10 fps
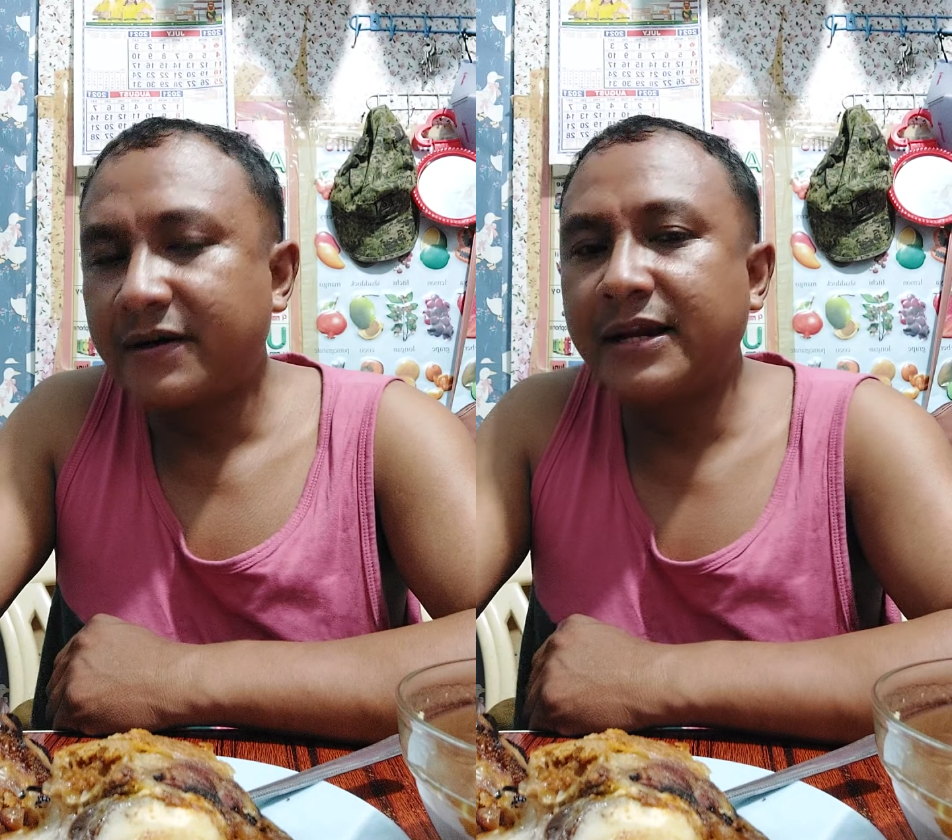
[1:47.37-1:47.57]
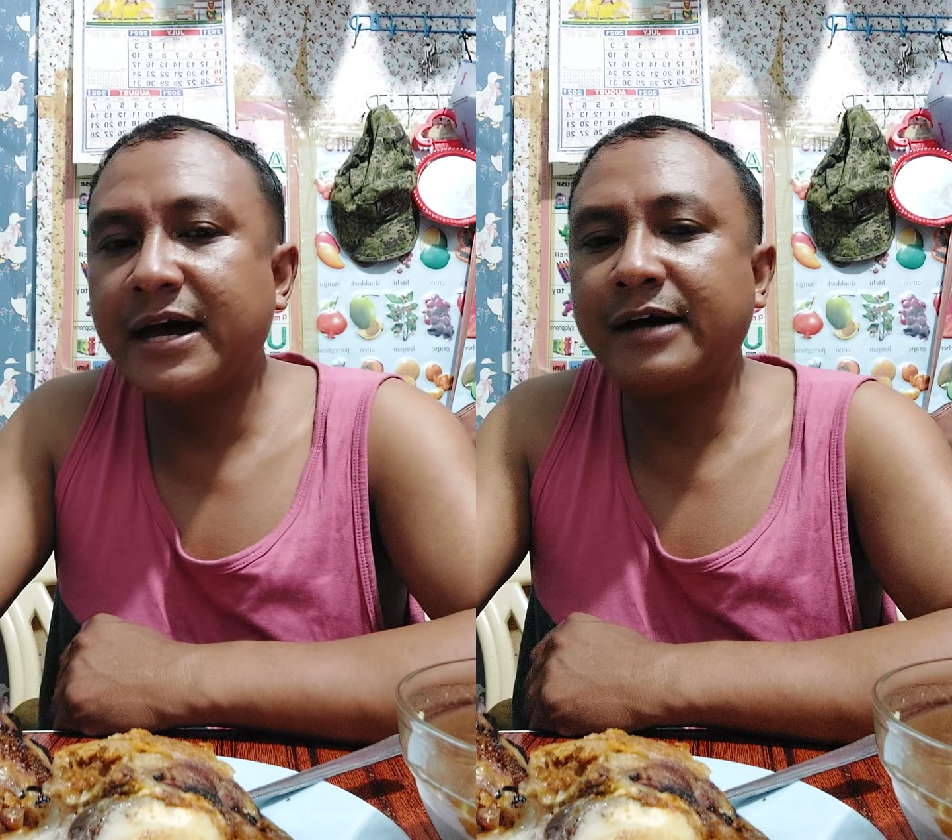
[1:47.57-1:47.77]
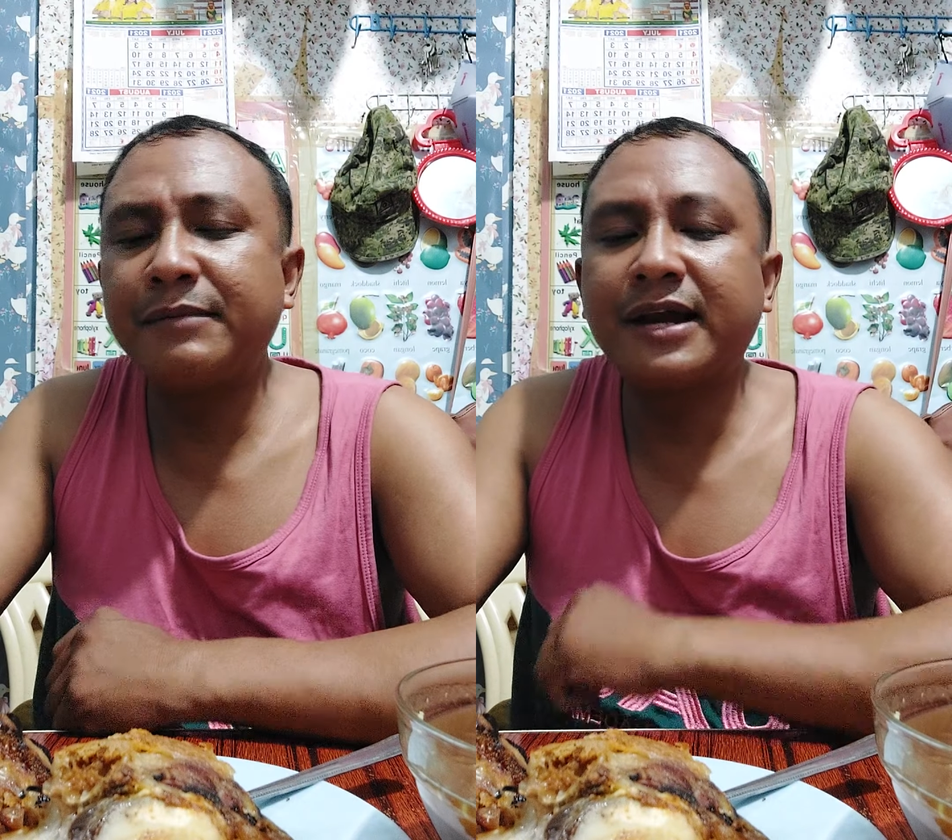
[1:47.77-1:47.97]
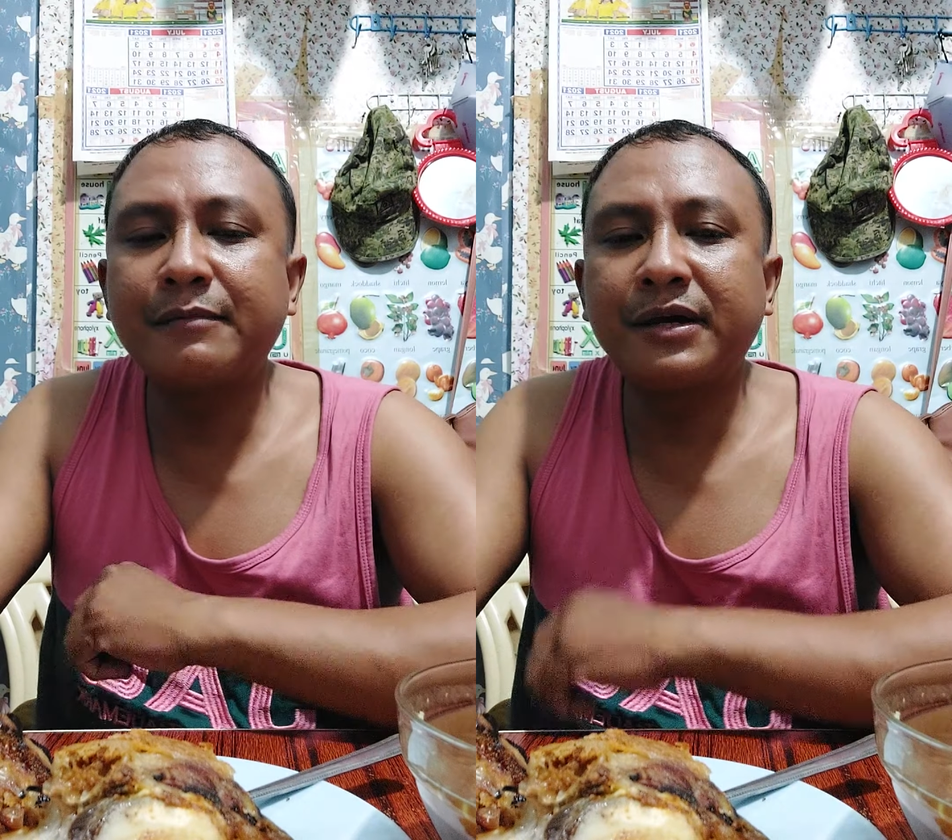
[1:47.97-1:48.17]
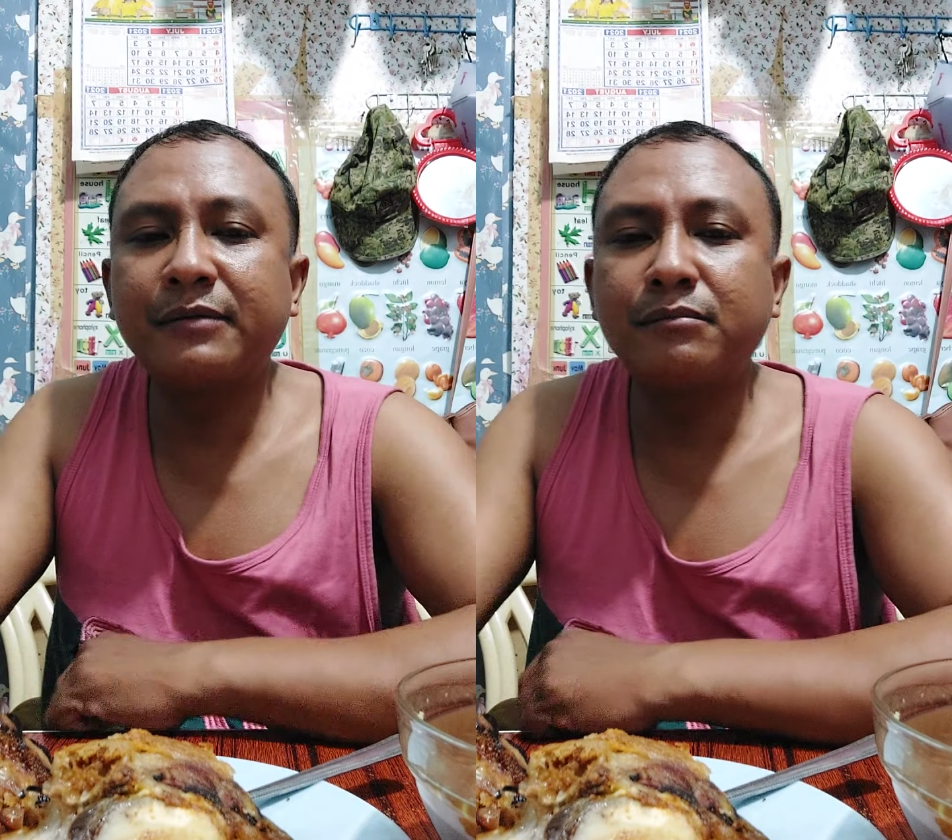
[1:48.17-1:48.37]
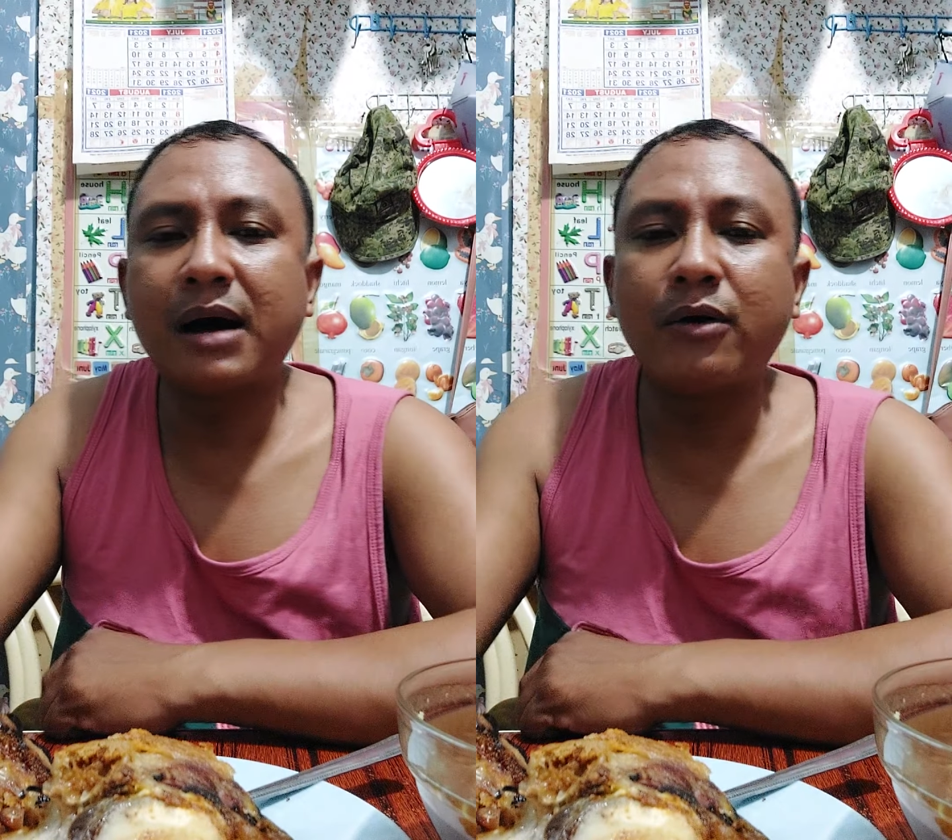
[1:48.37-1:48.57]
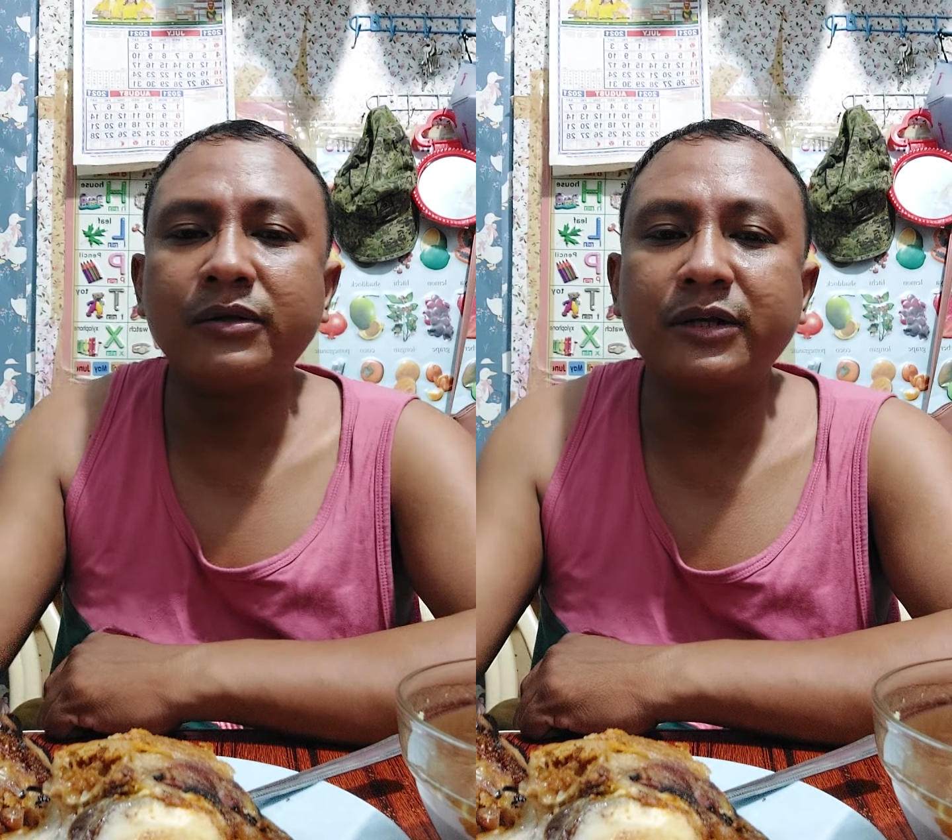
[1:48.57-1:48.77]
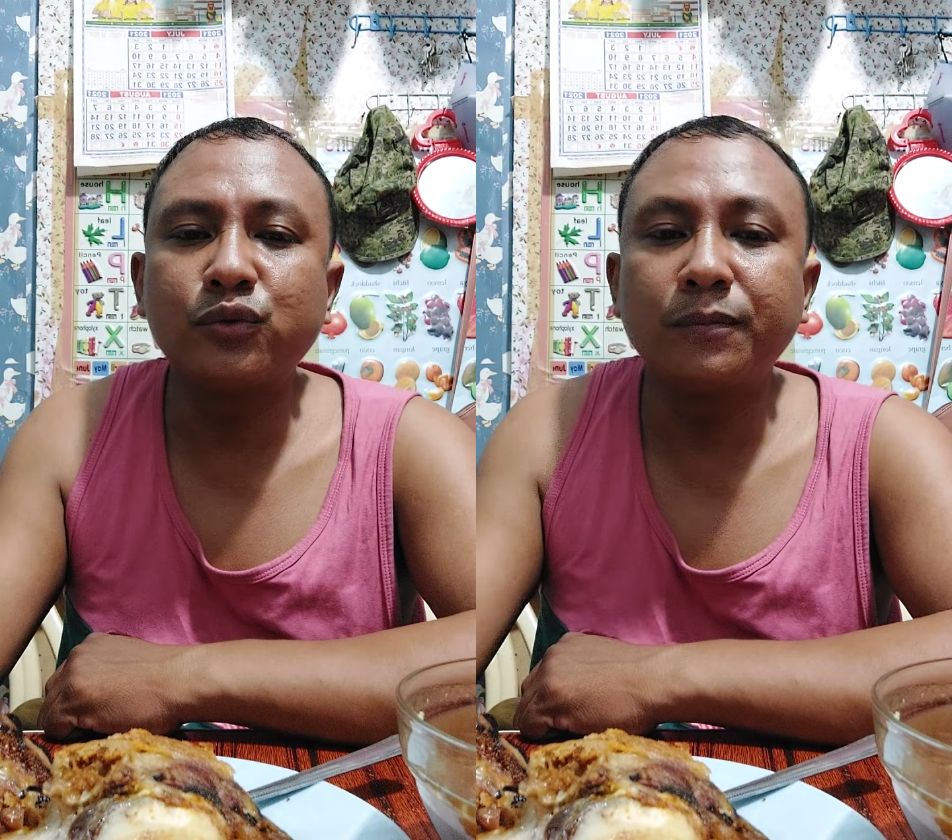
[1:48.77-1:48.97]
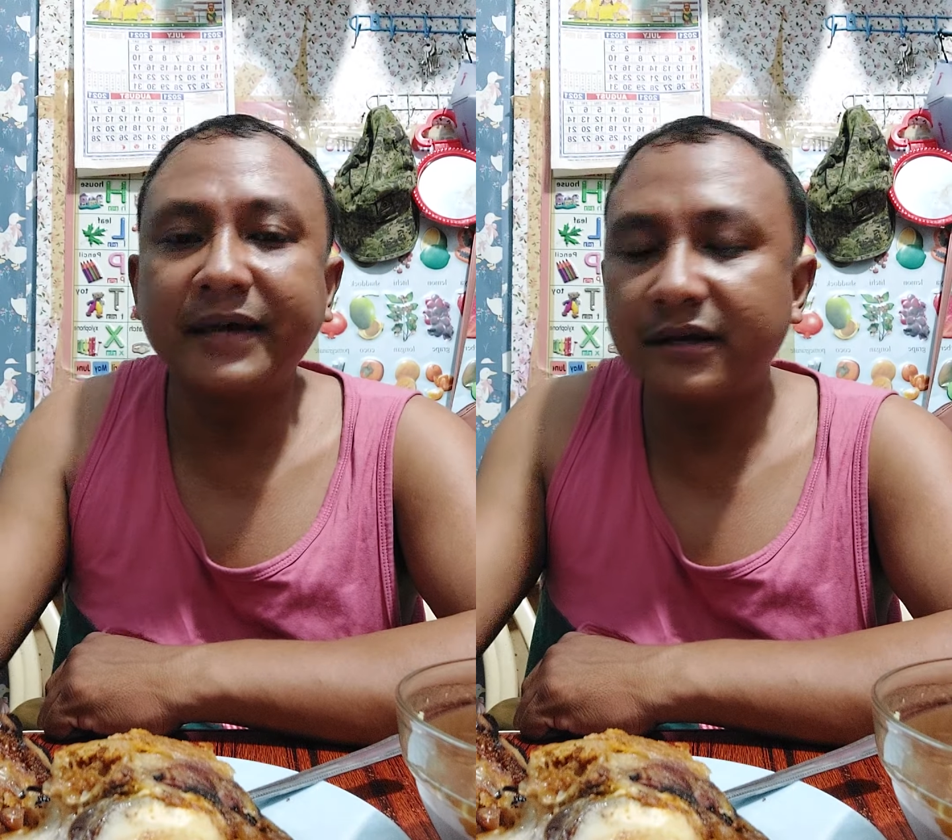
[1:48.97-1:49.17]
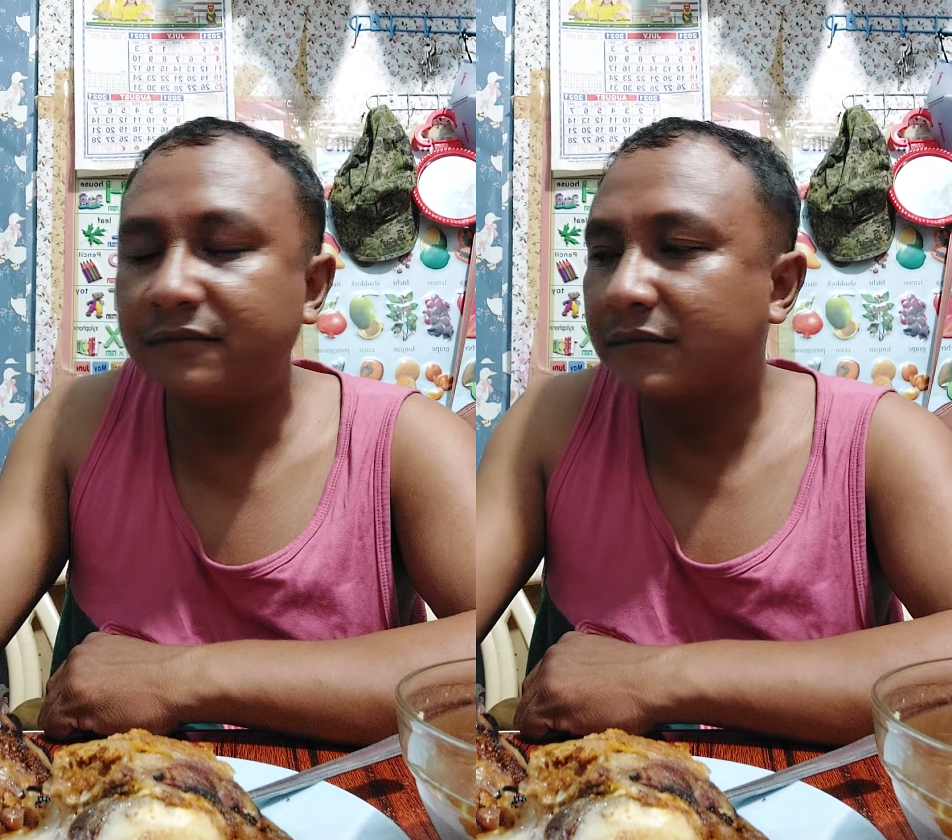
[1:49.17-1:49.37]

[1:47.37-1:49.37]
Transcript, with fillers: kailangan marami kang baon na tubig.